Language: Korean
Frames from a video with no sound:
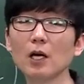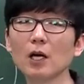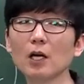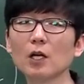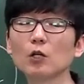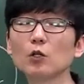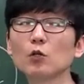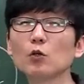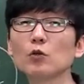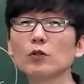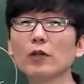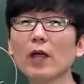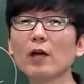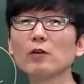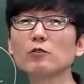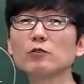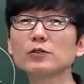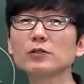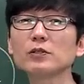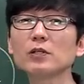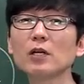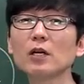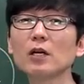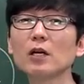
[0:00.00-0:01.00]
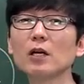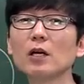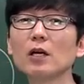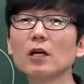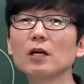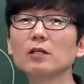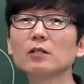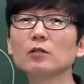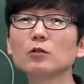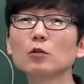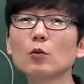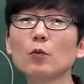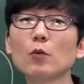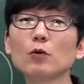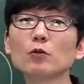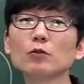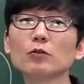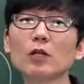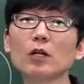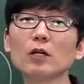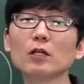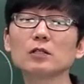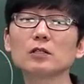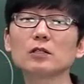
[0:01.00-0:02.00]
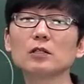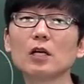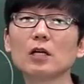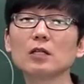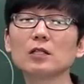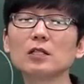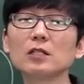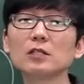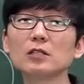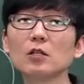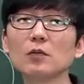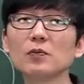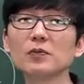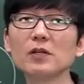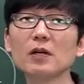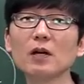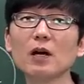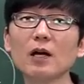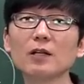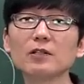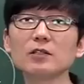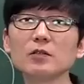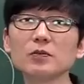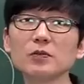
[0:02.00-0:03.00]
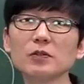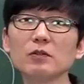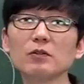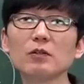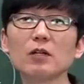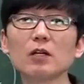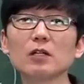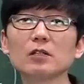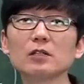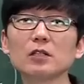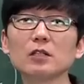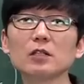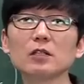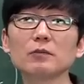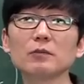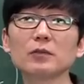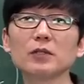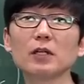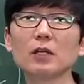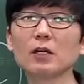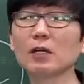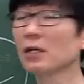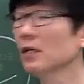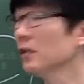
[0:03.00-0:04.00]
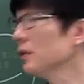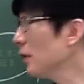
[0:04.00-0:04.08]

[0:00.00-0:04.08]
그리고 내국세는 또 뭐로 나눠지냐? 직접세와 간접세로 나눠지게 됩니다.